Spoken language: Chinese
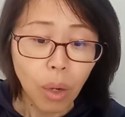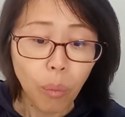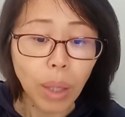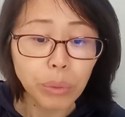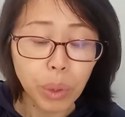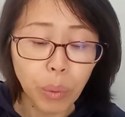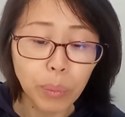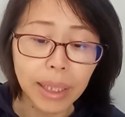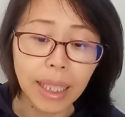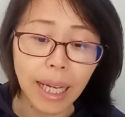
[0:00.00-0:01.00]
王对
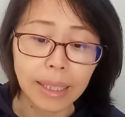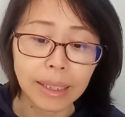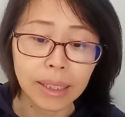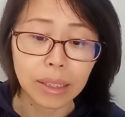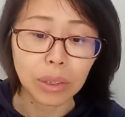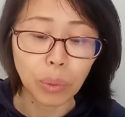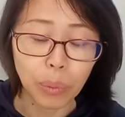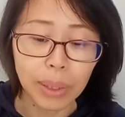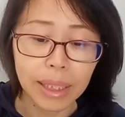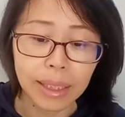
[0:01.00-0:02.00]
红林的感情，
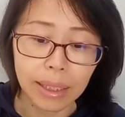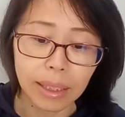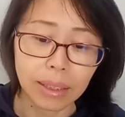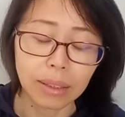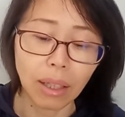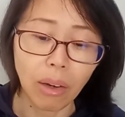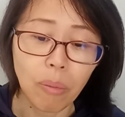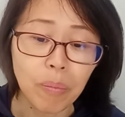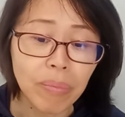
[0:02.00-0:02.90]
红林心里知道，